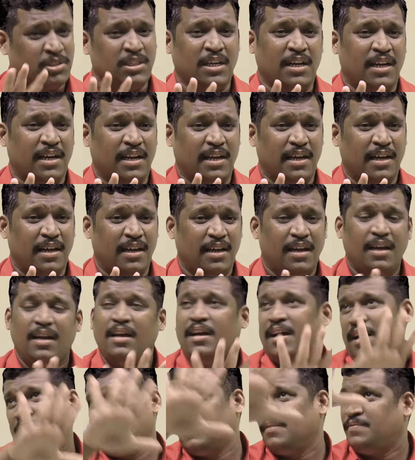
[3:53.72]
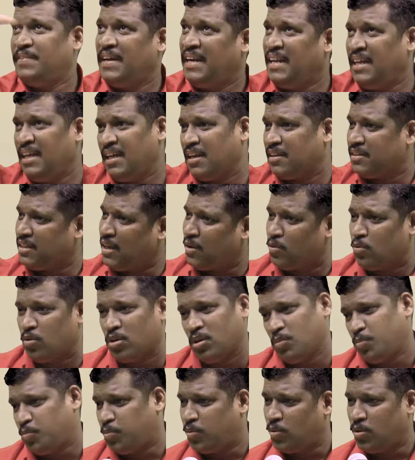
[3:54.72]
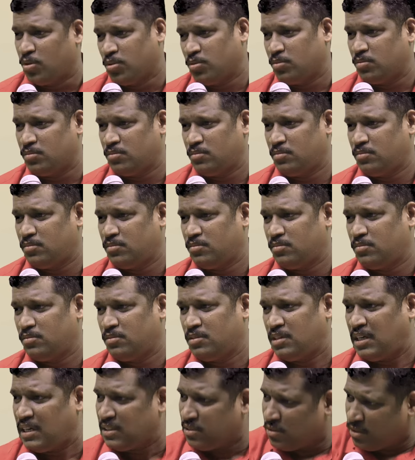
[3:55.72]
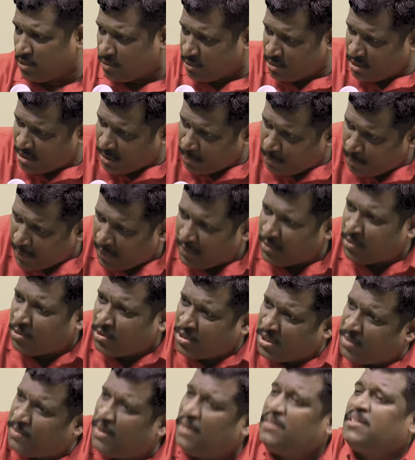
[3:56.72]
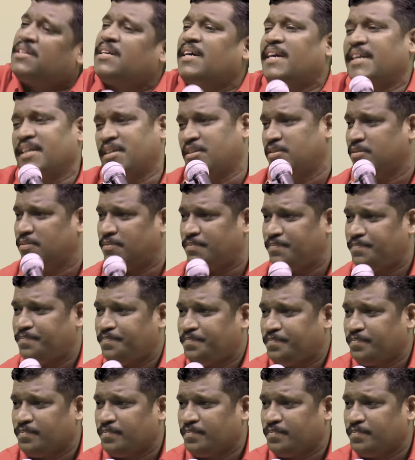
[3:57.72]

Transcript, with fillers: அவசியம் இல்லை அது வெளியே இருந்தால் கூட போதும் அதோட கொஞ்சம் பவர் கொஞ்சமாவது கிடைக்கும்